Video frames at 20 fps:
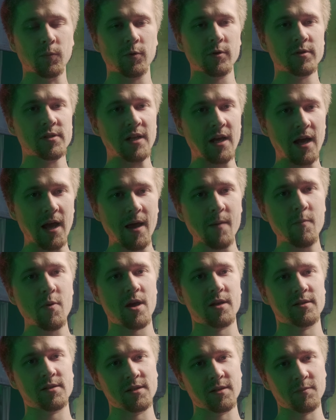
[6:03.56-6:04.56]
просто
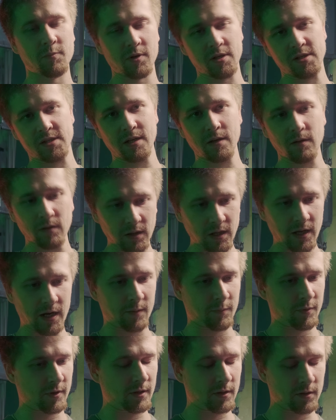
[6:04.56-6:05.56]
обязаны поставить лайк
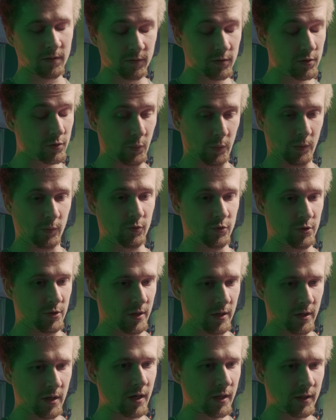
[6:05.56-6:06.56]
под это видео, потому что
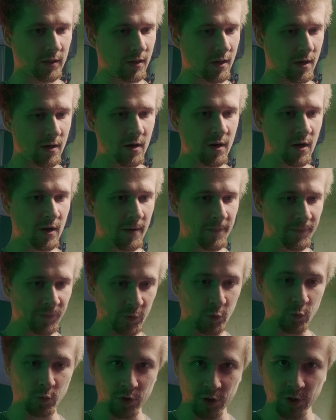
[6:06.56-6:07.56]
это,
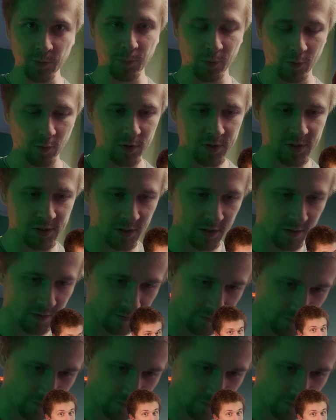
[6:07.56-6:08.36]
ну, не просто